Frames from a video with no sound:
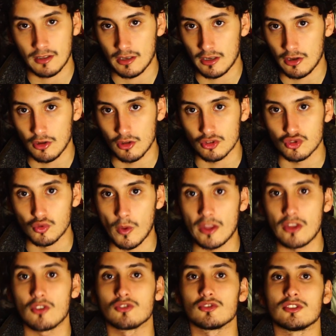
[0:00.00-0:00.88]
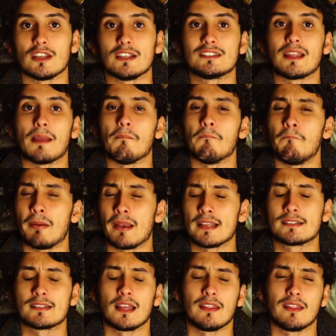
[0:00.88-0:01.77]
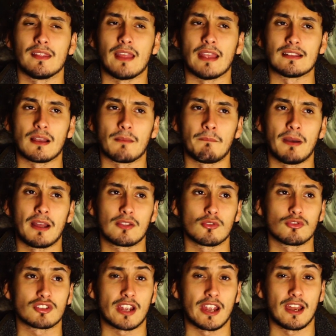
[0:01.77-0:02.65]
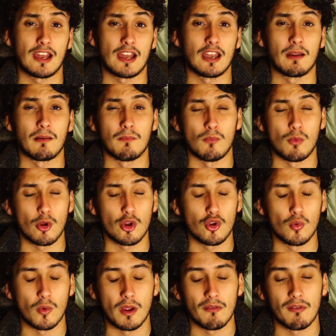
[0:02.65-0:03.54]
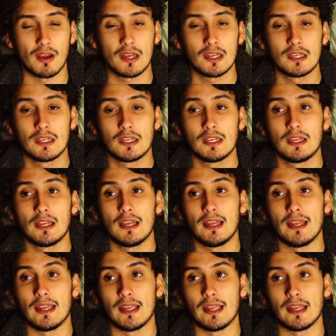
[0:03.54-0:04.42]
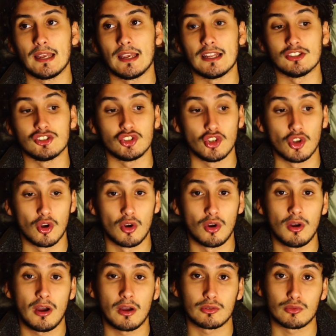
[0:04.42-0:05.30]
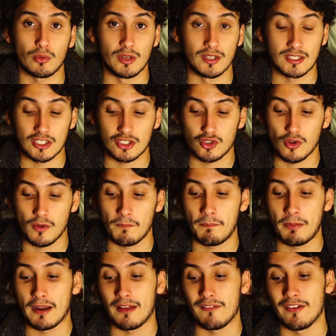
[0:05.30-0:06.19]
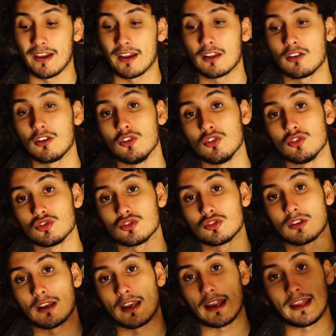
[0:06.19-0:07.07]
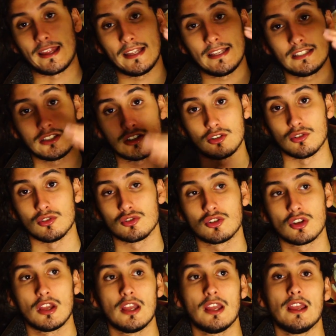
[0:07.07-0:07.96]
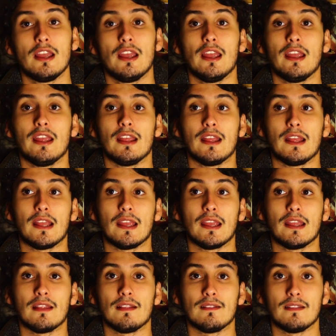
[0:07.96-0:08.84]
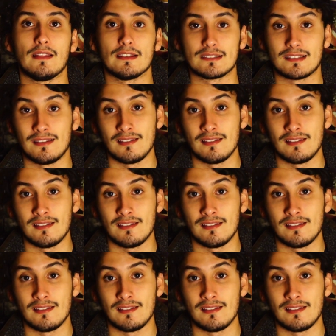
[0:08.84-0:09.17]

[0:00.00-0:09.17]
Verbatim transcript: los dueños de esta empresa de zapatos que era muy nueva, eh, les dio actualización para ver los registros eh, de,